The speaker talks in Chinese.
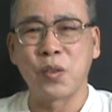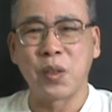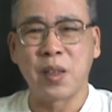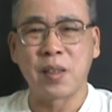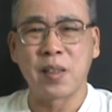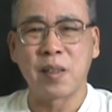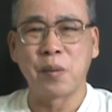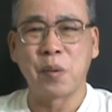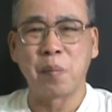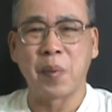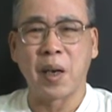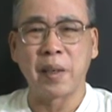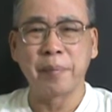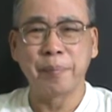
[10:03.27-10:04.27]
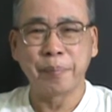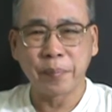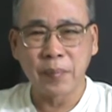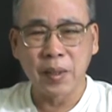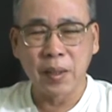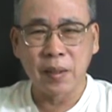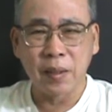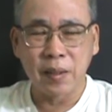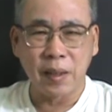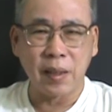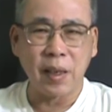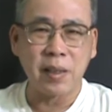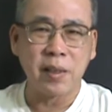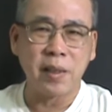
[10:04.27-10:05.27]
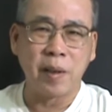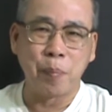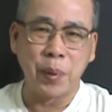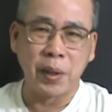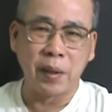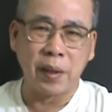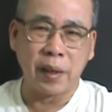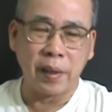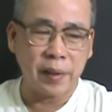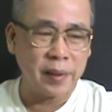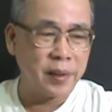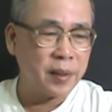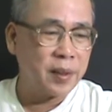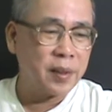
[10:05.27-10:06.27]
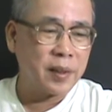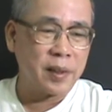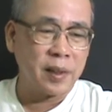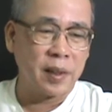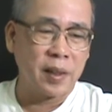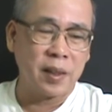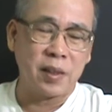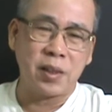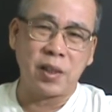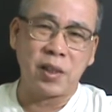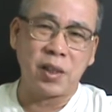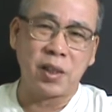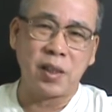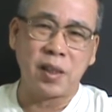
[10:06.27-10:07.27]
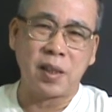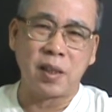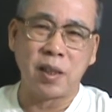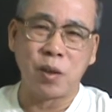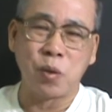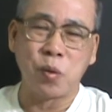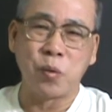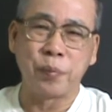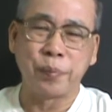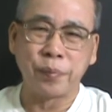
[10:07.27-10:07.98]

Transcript: 居然是个文盲，然他是个兵的啊，呃，情形很特殊。